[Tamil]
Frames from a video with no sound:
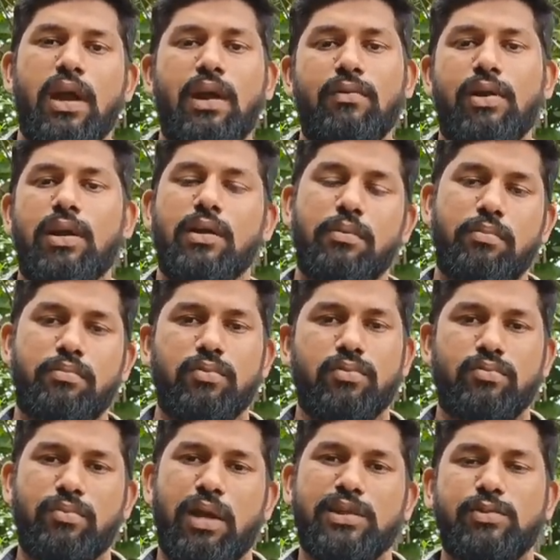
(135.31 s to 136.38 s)
கேழ்வரகு
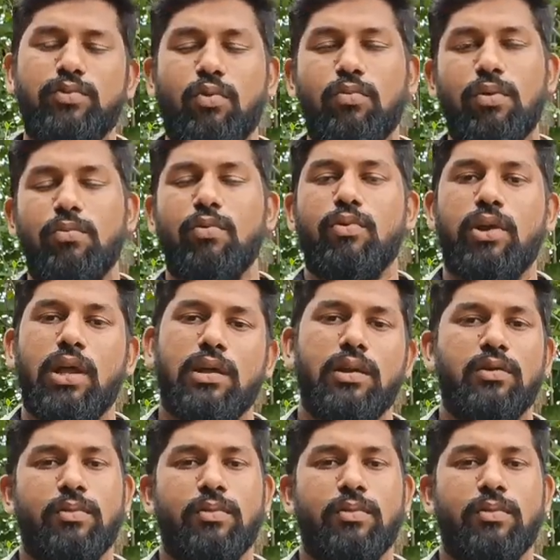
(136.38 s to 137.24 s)
மேக்ஸிமம் ரொம்ப ரொம்ப குட்டியாக